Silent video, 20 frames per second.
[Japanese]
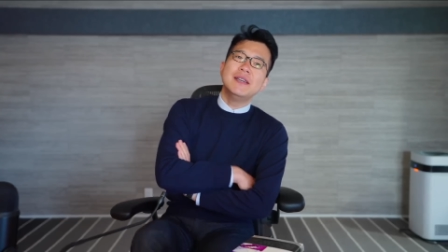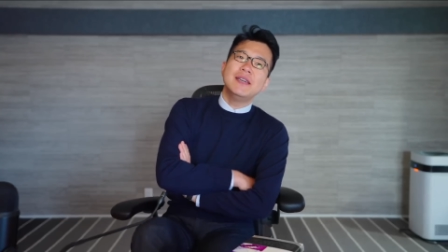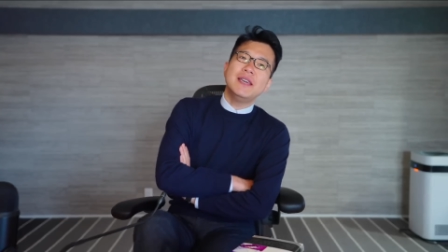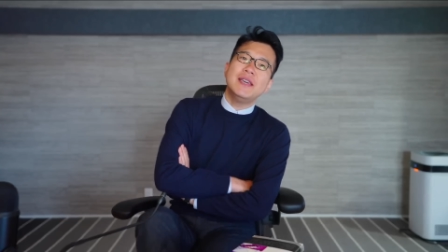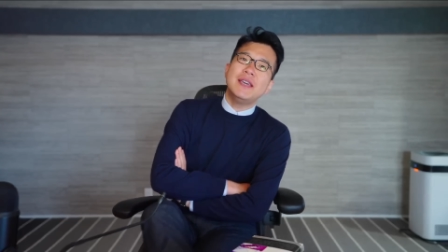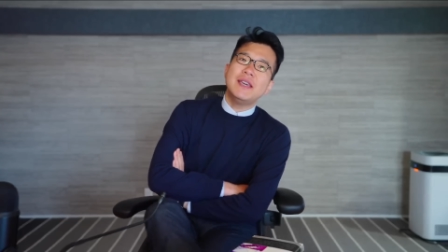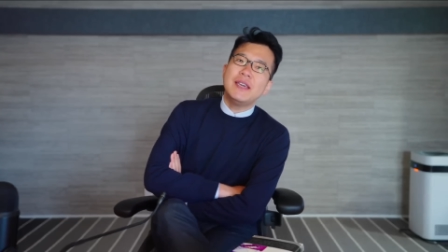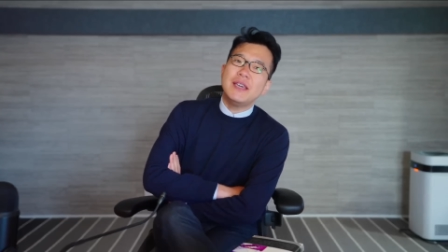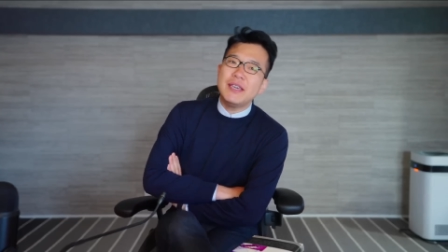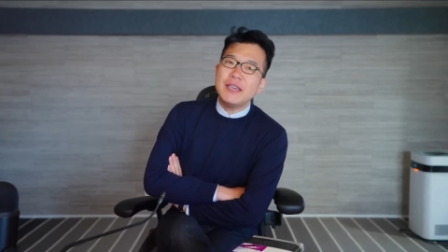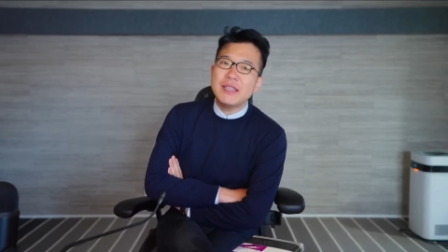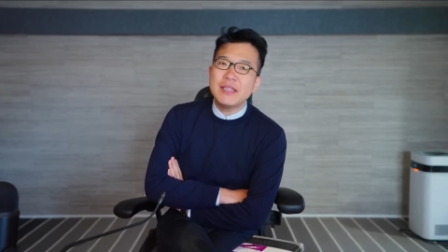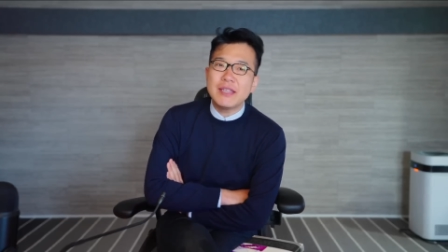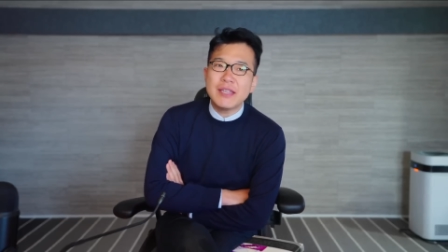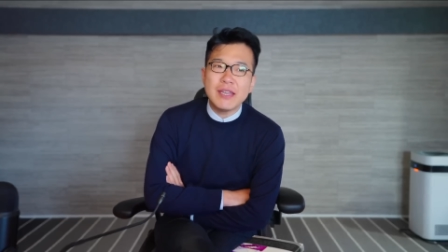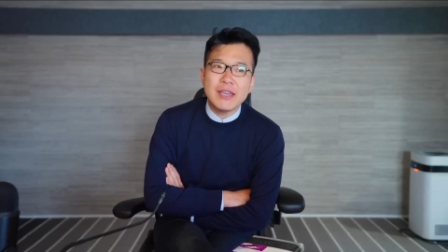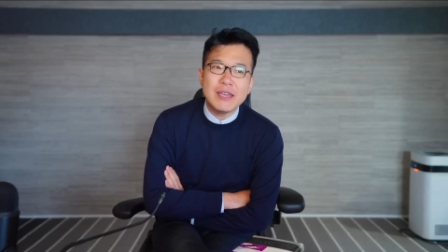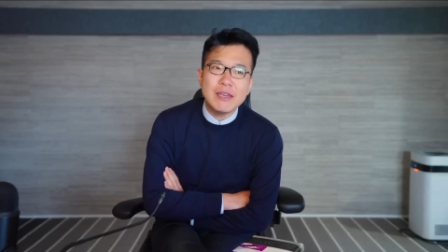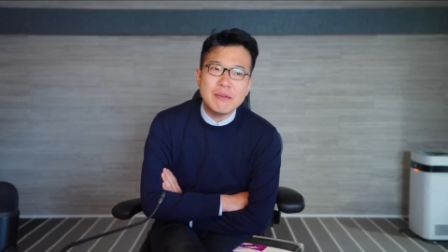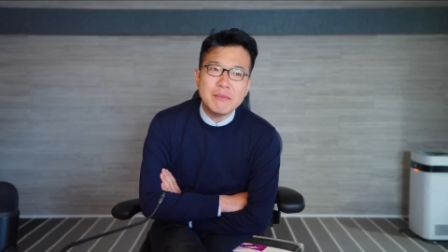行っ
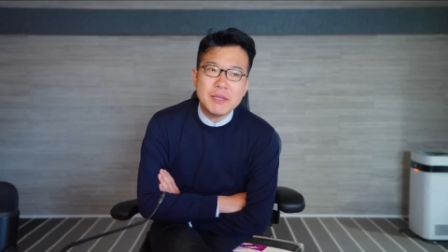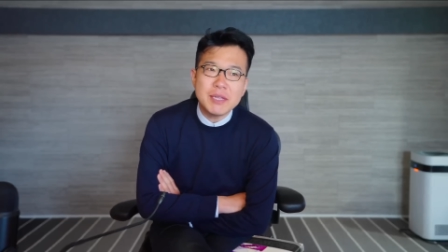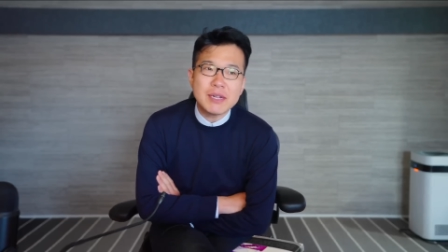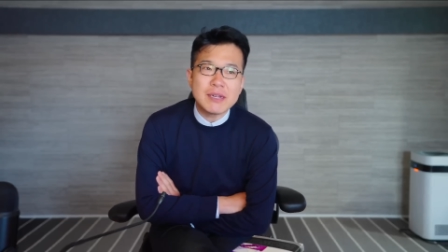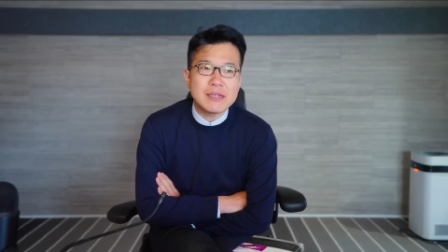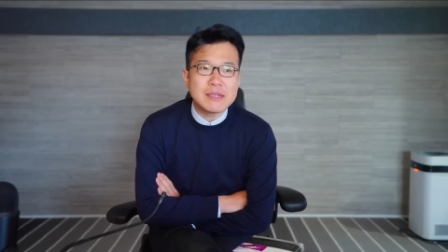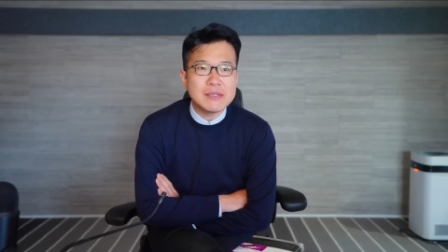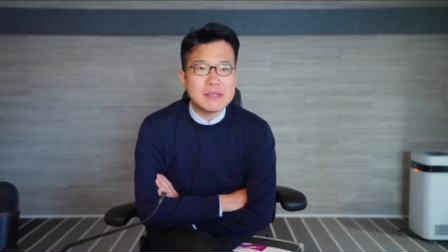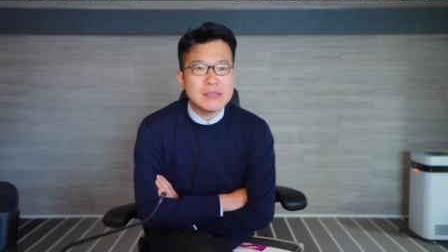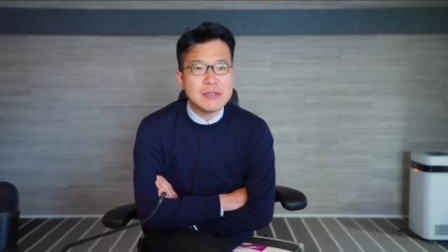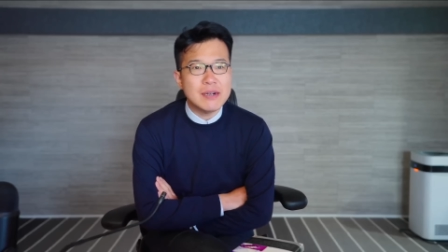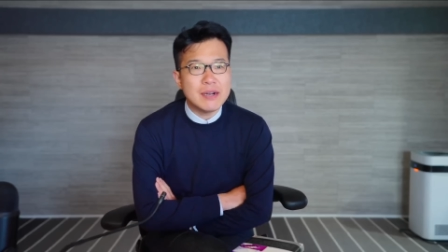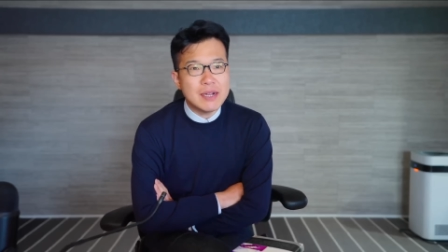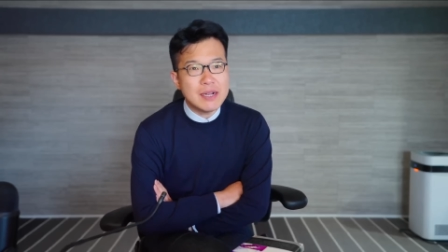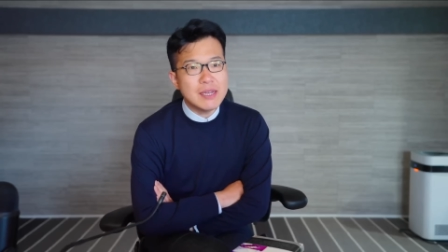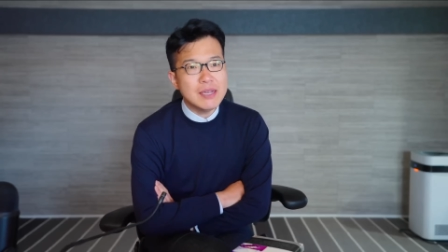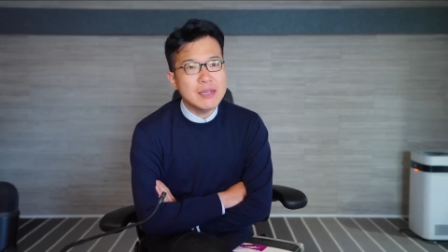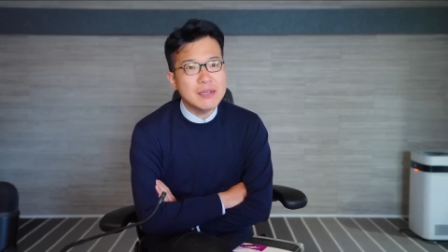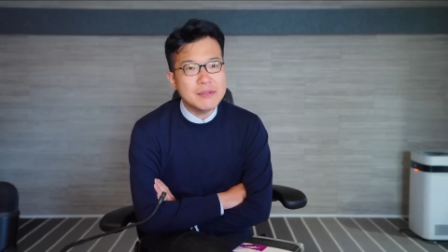てみたらですね、あれ